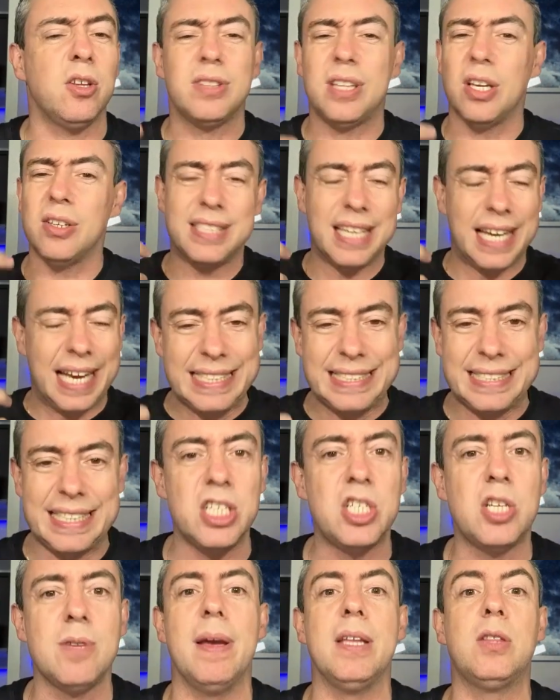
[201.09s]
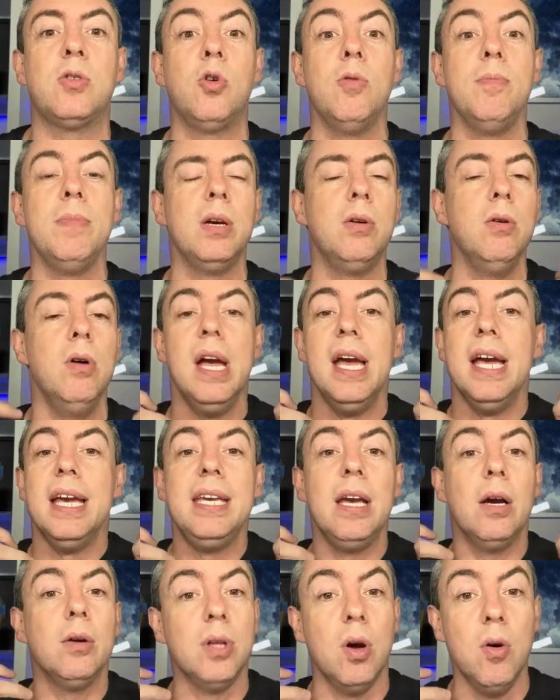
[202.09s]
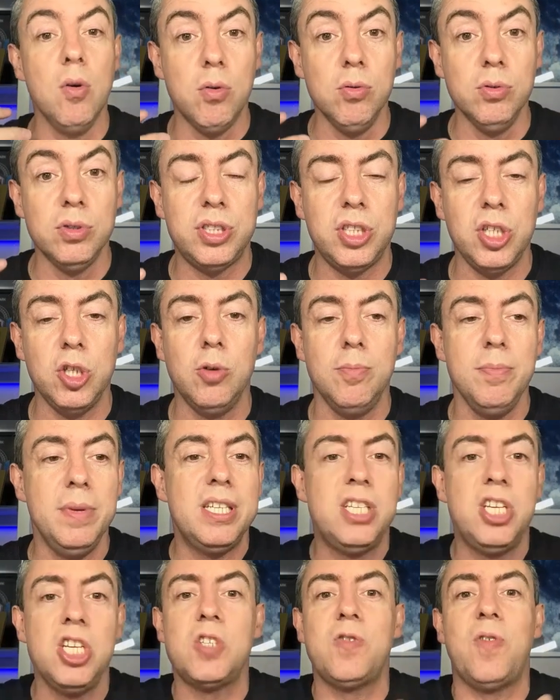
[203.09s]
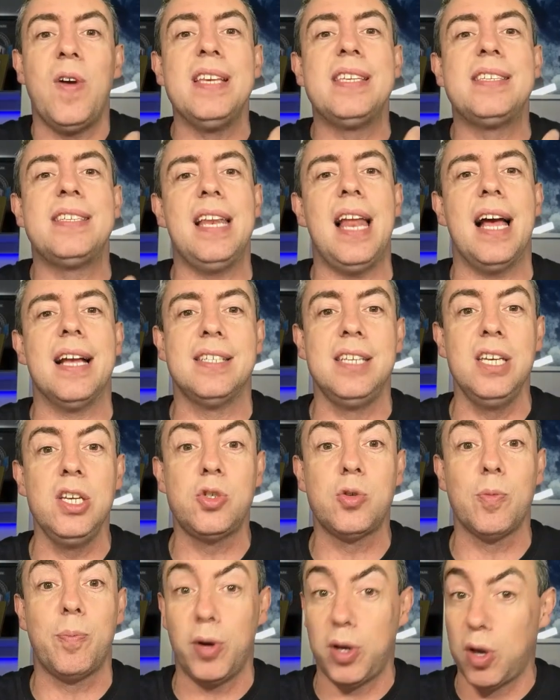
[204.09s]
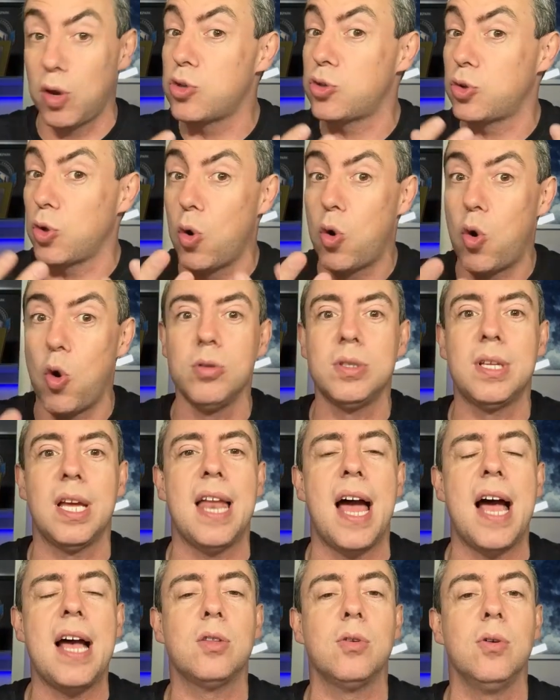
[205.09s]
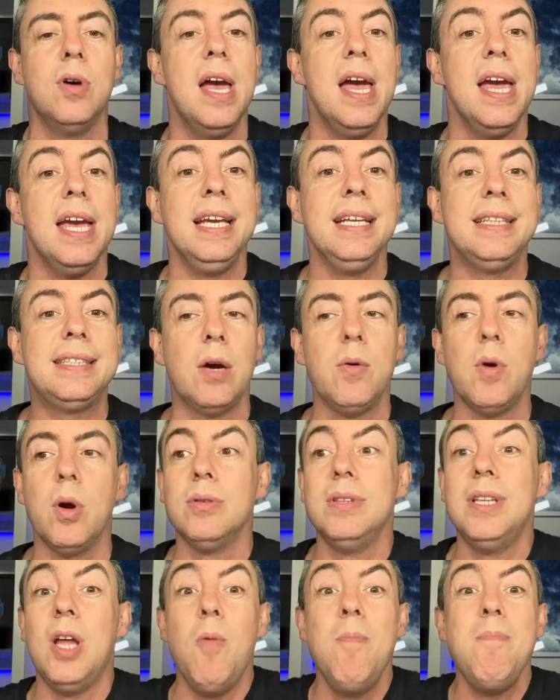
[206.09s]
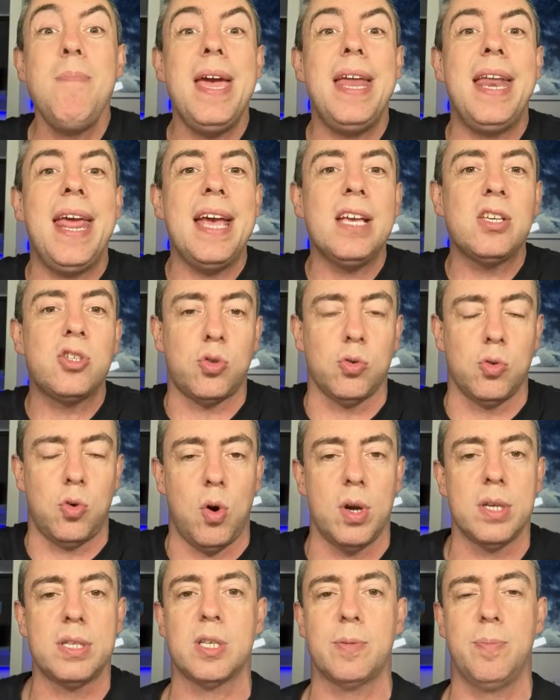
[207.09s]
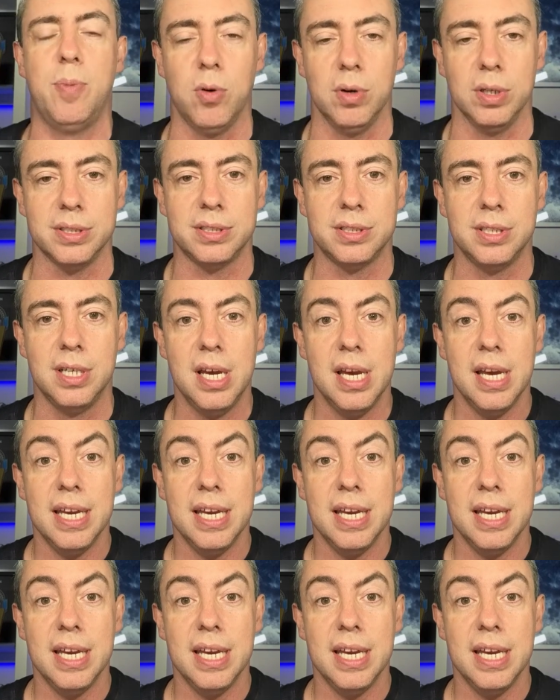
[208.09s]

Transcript: Eu tenho esse ressentimento comigo e eu não consigo me desvencilhar disso porque eu estou condenado, então eu não mereço coisas boas.